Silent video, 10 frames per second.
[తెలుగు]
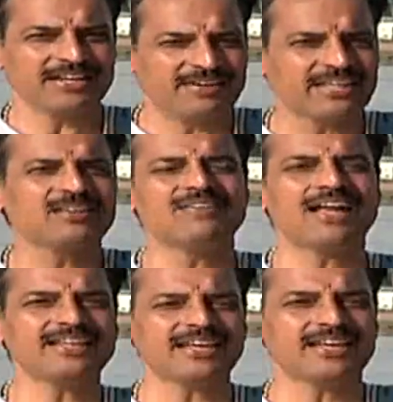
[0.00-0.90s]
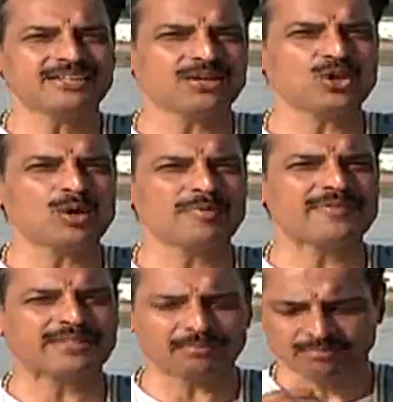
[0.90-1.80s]
ఎవరికి వారికి
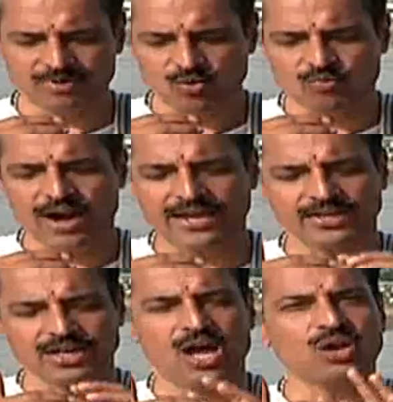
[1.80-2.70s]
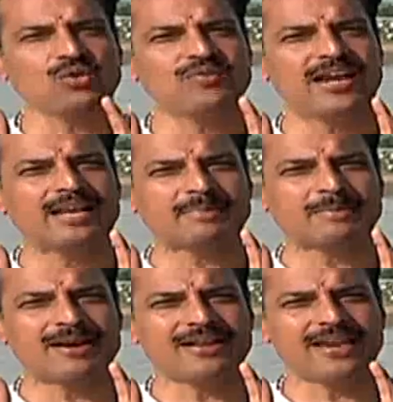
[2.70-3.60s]
యజ్ఞోపవీతం వారి నాలుగు వేళ్ల
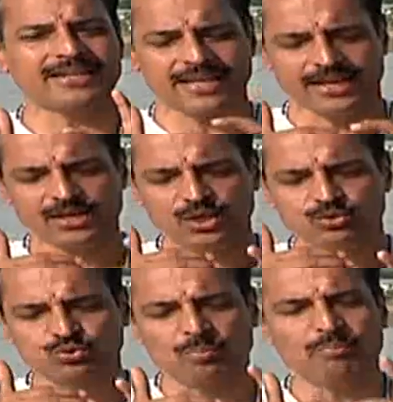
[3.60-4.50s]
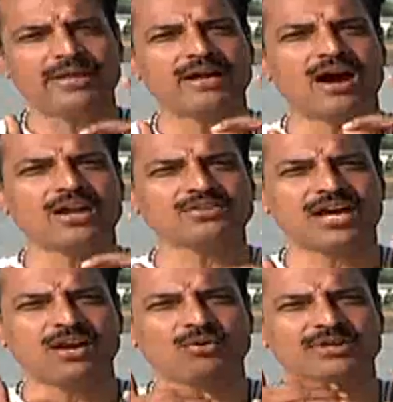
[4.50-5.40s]
ప్రమాణానికి తొంభై ఆరు
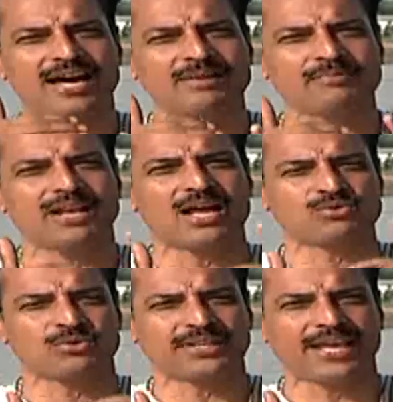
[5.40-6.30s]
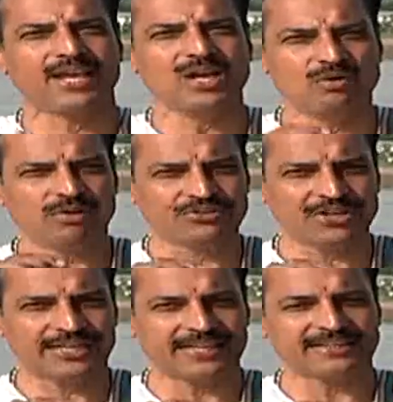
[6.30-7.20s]
సార్లు దారం ఇలా చుడితే
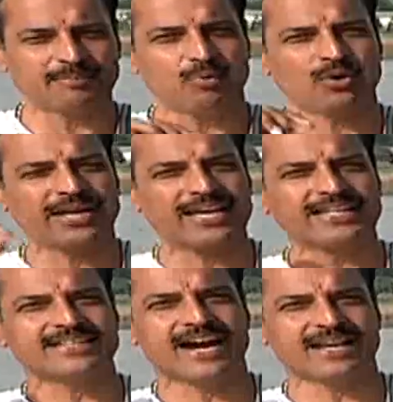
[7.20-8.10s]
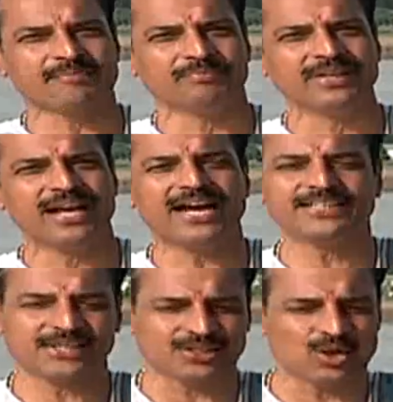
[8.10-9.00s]
వచ్చేటంత పొడుగైన దారం
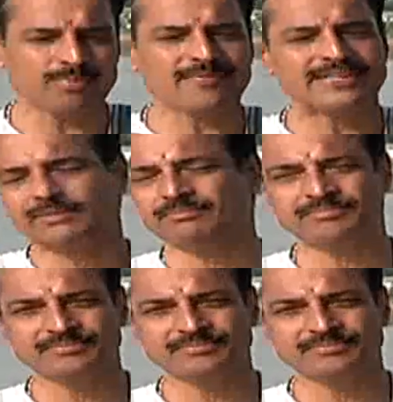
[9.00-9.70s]
అది యజ్ఞోపవీతం